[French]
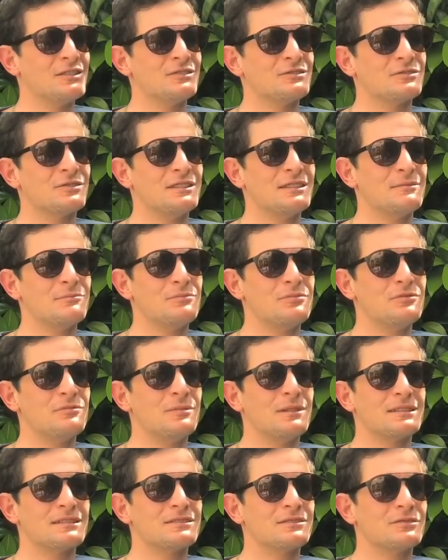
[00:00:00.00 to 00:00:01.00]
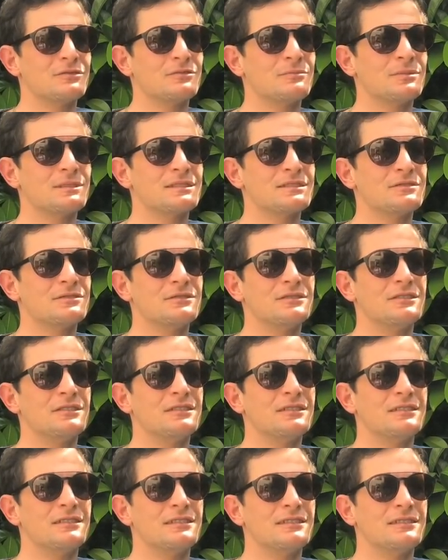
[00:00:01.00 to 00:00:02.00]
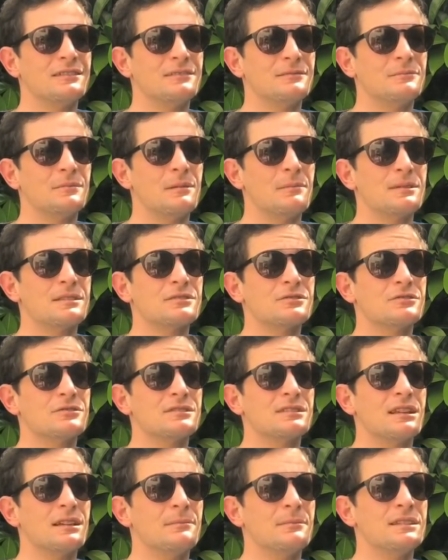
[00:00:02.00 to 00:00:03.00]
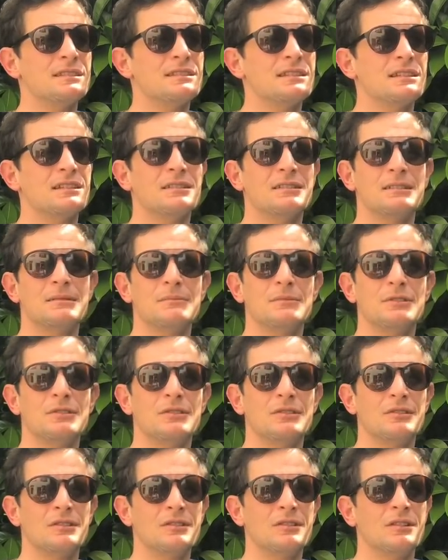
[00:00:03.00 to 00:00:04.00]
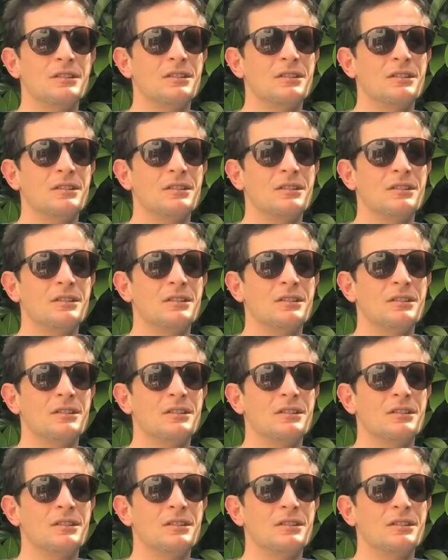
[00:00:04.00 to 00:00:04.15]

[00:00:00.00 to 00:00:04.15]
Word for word: Soyez plus patient parce que euh, bah, parce que c'est un métier quand même euh,